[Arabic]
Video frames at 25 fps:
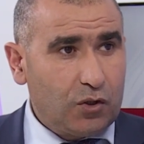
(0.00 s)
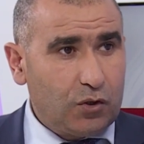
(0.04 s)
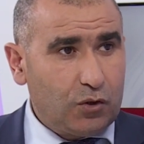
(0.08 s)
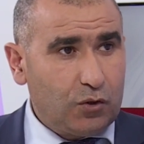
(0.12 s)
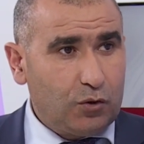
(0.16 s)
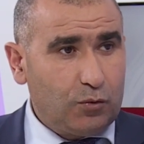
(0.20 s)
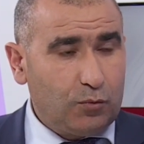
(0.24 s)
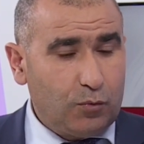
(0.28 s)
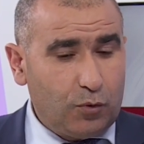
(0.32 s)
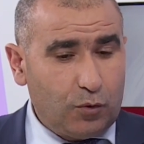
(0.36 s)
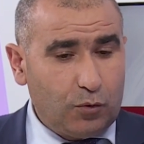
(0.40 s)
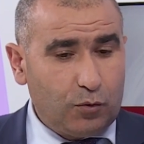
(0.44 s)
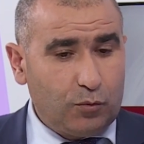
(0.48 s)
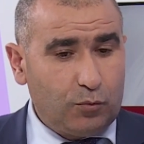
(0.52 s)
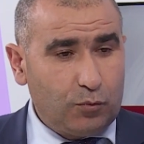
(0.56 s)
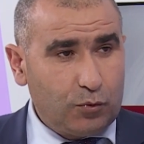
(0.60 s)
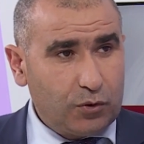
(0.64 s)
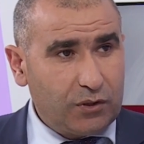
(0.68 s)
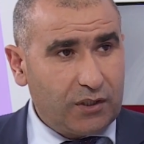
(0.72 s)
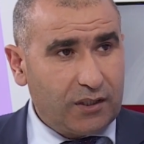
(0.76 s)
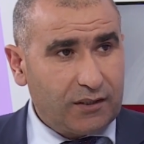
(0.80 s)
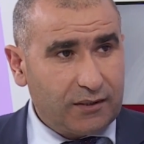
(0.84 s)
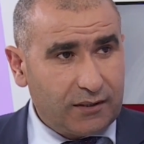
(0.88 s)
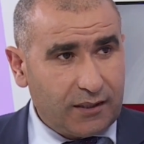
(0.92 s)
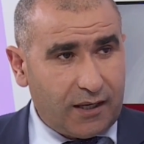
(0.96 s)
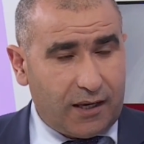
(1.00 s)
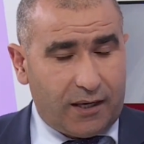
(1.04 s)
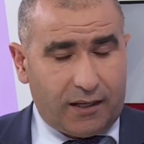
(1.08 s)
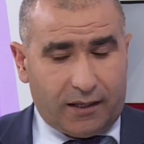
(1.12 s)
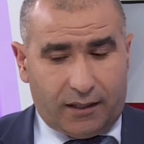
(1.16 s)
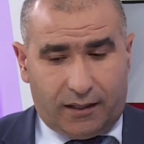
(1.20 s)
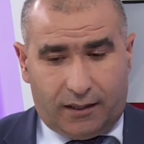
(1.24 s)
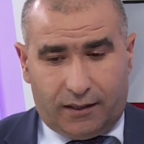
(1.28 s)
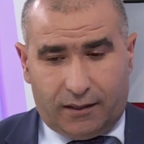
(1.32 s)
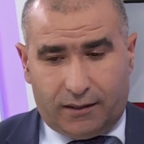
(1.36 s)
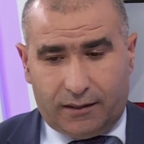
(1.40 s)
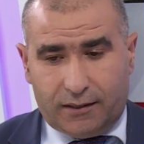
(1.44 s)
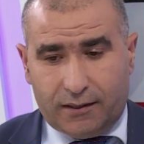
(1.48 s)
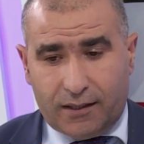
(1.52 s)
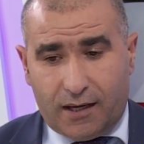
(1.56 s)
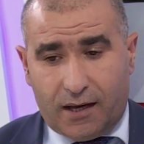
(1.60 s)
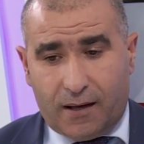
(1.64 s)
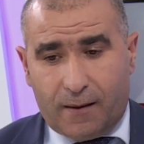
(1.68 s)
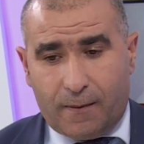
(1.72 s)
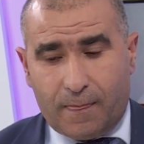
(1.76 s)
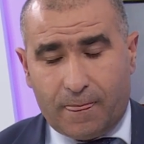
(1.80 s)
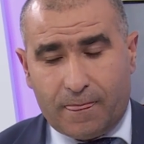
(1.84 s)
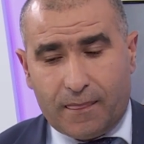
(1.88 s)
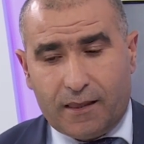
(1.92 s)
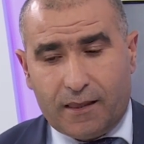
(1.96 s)
نمو متسارع
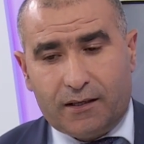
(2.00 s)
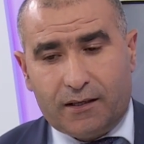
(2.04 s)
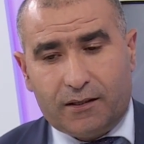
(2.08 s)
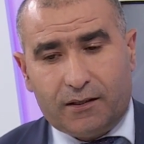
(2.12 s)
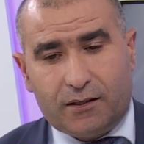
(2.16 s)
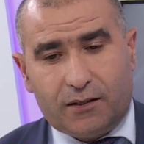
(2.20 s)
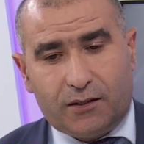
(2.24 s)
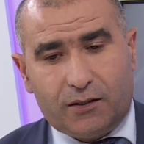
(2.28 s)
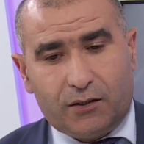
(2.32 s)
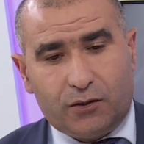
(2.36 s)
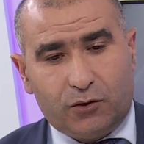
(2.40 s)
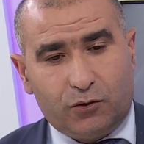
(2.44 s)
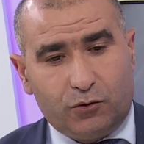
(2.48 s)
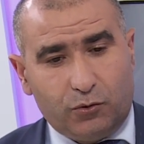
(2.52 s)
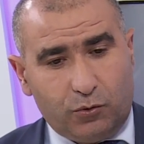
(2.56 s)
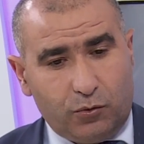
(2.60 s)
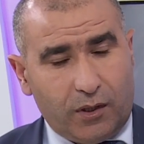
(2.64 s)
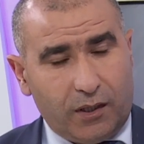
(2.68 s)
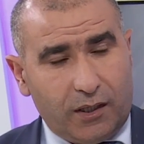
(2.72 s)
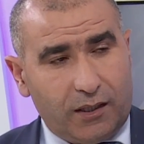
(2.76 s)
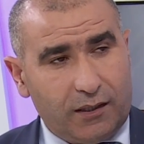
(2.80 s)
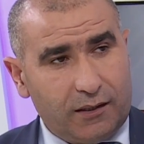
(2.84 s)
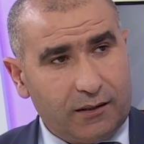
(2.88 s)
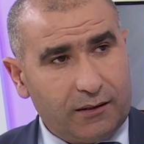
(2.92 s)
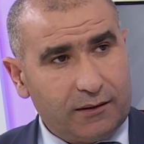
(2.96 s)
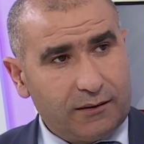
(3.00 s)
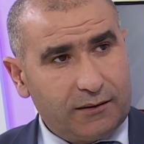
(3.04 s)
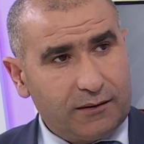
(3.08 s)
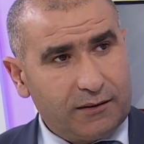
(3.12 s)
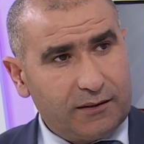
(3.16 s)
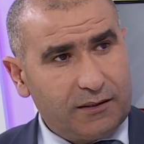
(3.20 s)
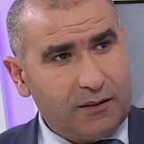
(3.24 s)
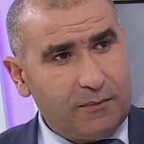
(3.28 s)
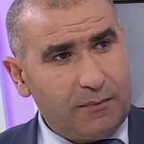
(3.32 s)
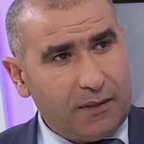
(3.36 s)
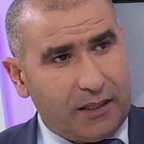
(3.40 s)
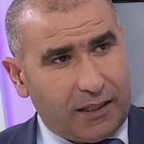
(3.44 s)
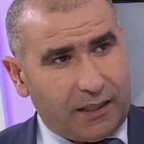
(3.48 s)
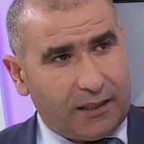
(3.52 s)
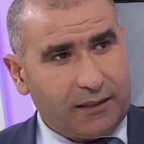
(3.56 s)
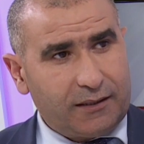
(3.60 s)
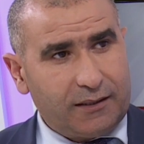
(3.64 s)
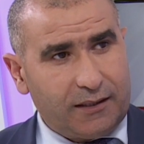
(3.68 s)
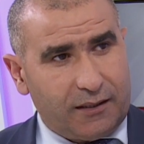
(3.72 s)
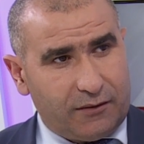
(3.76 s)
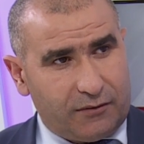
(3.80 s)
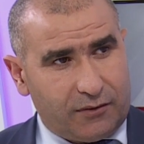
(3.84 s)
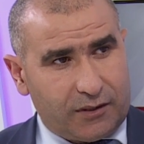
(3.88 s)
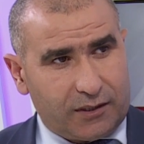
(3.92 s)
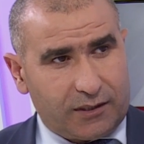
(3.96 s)
هي دول تملك
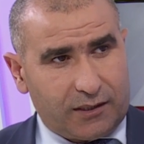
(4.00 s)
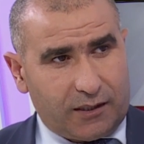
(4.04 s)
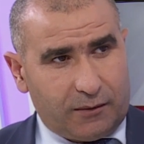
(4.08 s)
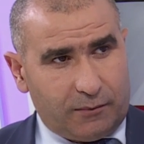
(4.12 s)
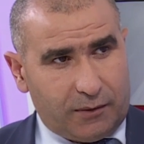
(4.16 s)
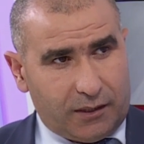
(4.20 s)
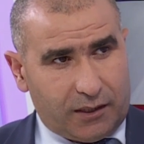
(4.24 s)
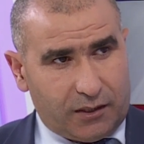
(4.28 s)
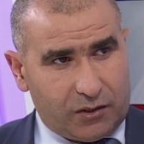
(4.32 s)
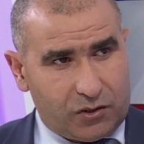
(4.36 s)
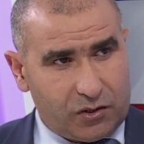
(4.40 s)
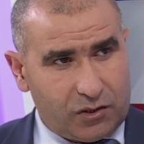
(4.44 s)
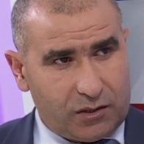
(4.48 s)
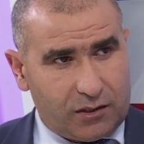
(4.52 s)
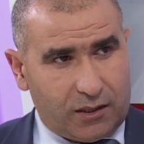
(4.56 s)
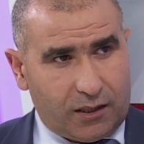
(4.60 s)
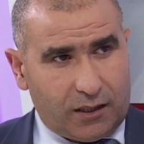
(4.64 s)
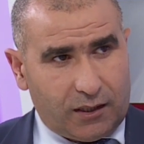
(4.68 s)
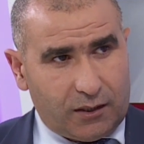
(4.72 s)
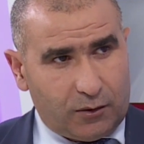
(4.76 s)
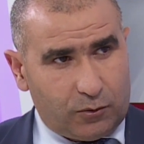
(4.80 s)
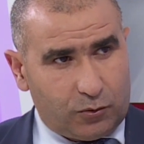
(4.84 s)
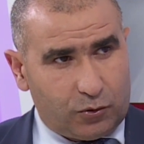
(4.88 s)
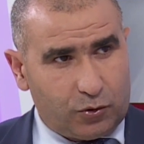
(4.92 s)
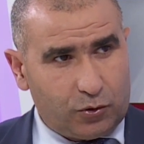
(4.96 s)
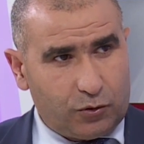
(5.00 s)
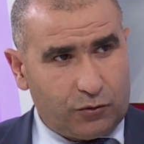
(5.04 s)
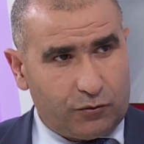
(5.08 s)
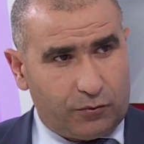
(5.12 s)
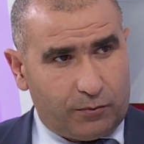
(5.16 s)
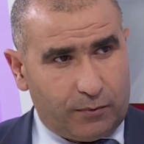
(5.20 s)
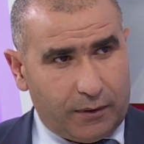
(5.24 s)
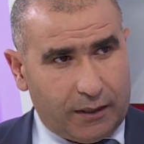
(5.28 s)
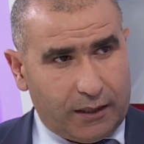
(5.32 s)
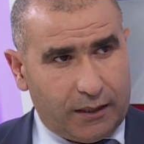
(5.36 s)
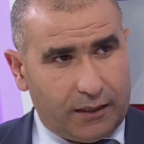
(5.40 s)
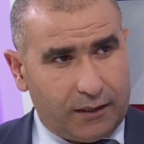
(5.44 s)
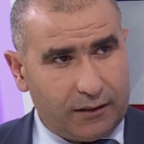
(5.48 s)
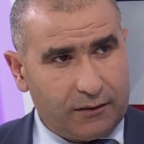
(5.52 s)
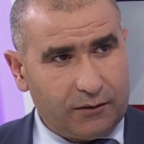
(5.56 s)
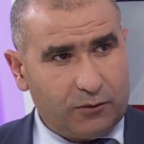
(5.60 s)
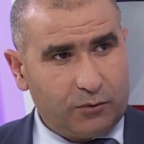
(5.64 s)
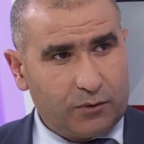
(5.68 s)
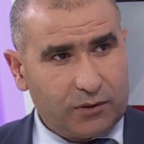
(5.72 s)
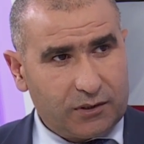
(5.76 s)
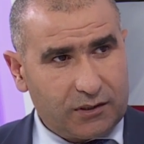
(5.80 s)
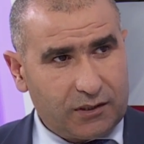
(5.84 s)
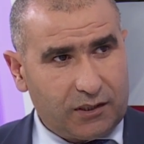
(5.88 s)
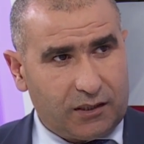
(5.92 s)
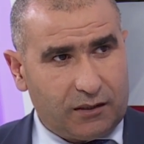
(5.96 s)
اختلافات كبيرة جدا لو تشوف بين الهند
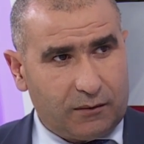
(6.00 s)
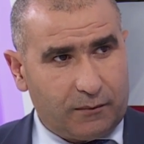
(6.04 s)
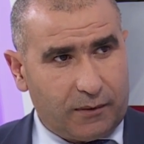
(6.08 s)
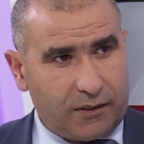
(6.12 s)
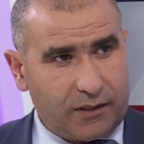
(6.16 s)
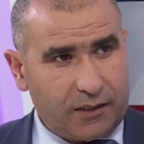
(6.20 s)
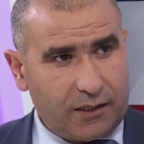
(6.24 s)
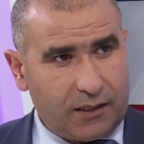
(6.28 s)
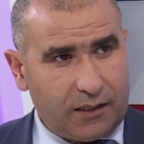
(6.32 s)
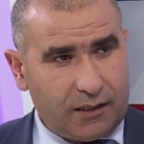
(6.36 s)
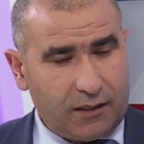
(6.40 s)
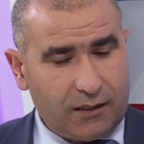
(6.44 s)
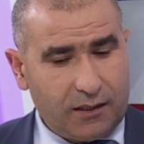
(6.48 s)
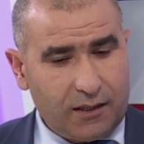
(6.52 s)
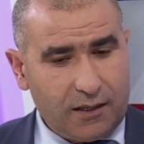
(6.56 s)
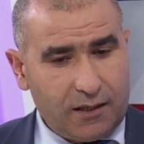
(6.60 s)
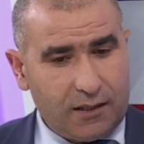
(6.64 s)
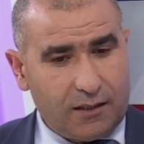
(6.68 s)
والصين مثلا